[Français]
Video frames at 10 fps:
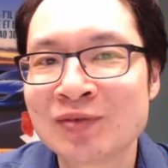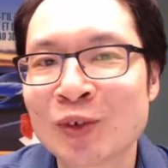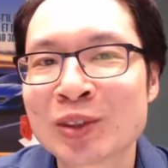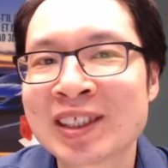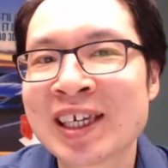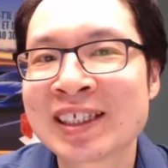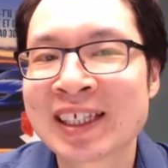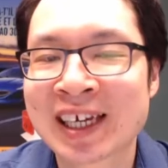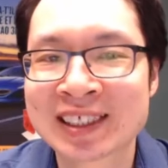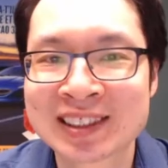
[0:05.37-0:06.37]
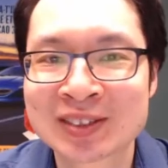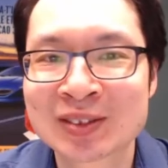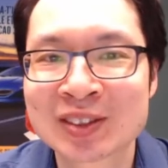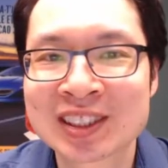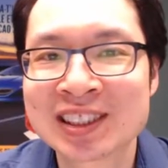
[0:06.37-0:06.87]
les niveaux
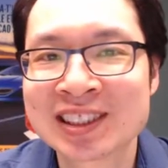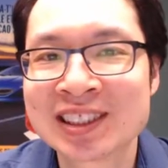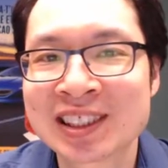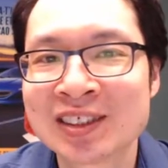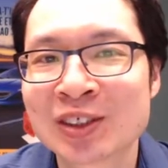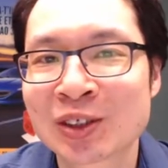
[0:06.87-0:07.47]
d'interaction de cette série